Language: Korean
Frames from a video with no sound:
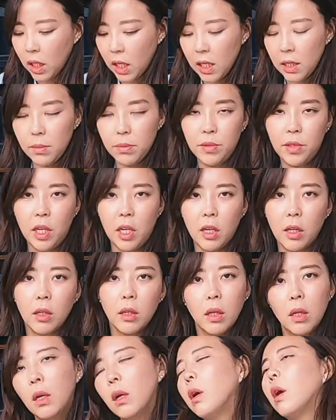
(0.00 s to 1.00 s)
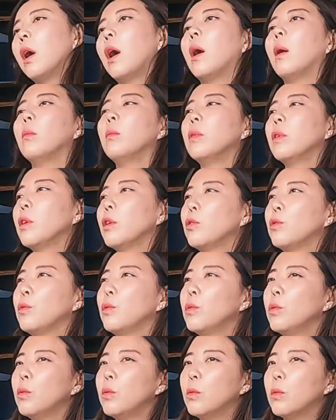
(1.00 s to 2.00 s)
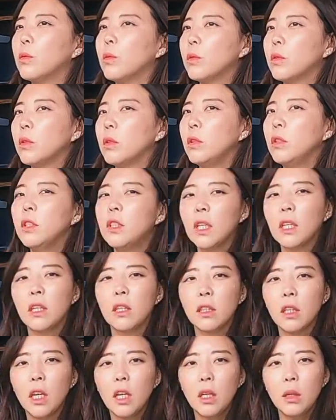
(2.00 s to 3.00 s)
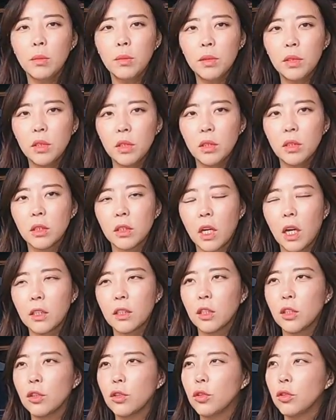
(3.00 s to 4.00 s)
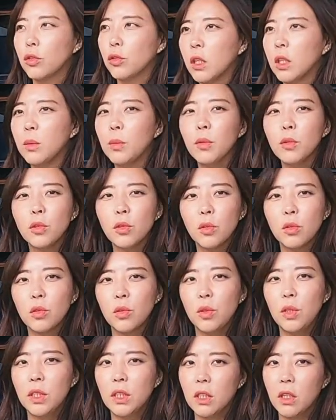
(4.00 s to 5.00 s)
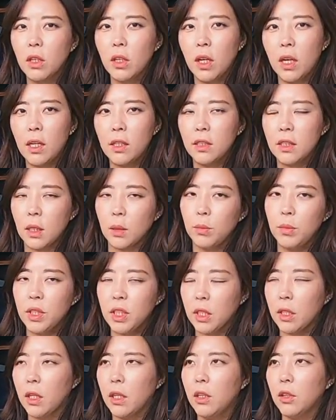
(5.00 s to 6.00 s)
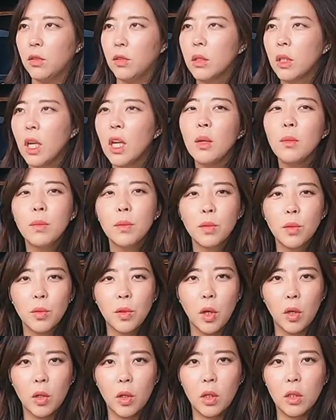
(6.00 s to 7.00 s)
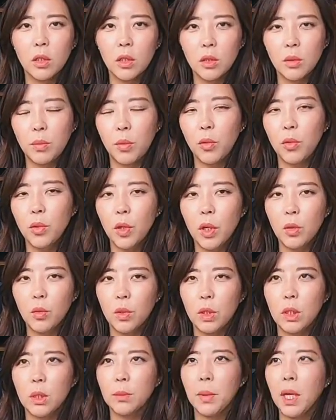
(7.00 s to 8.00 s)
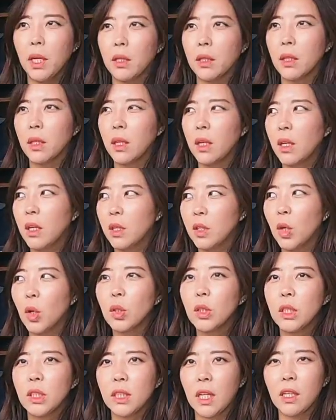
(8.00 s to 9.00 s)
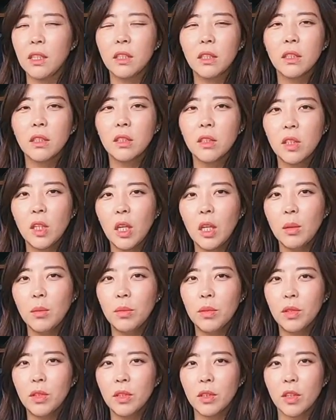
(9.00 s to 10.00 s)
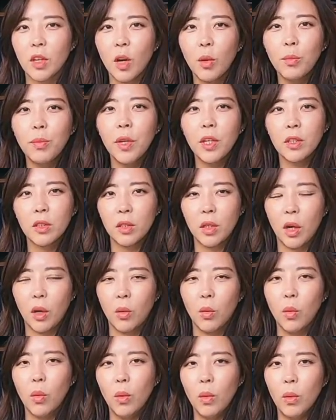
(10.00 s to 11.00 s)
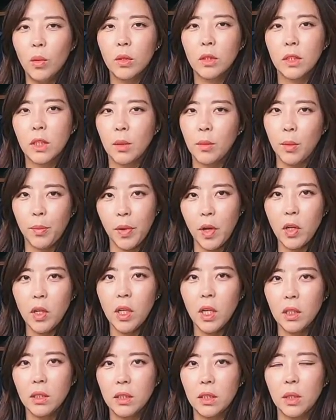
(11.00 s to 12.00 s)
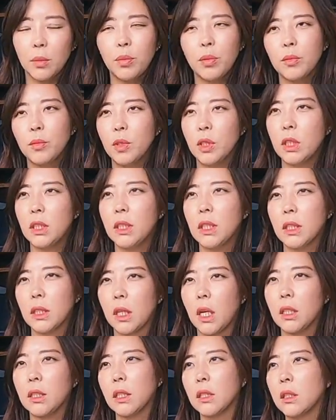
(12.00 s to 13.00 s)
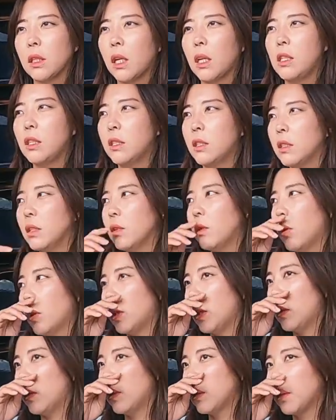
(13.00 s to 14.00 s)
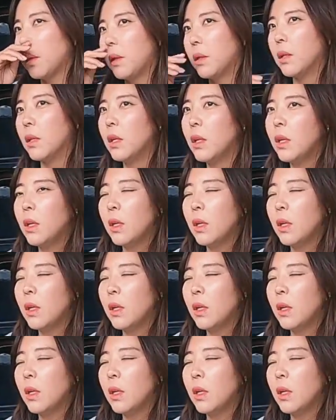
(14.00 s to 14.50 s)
테이블이에요 아무래도 의자랑 테이블은 가장 기본적으로 있어야 할 장비잖아요 테이블도 여러 가지를 보유하고 있지만 역시 잘 쓰는 테이블은 컴팩트하고 그 다음에 편리한 제품을 진짜 가장 잘 쓰는 것 같아요 그래서